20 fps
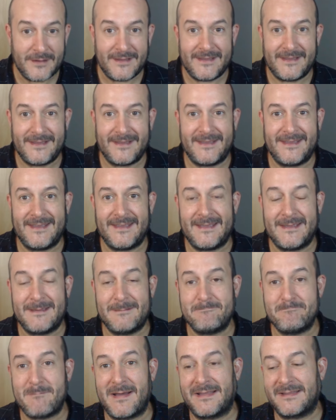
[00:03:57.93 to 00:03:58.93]
Eh,
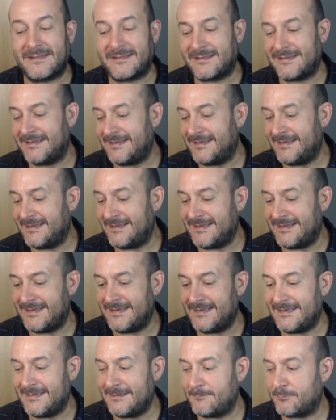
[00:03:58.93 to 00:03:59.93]
más,
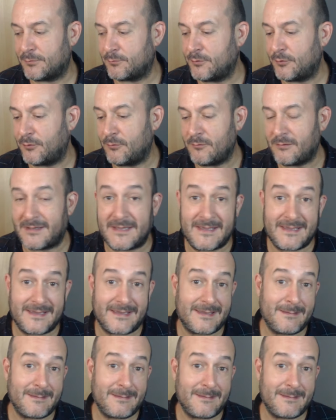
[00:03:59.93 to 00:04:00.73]
pues bueno, que,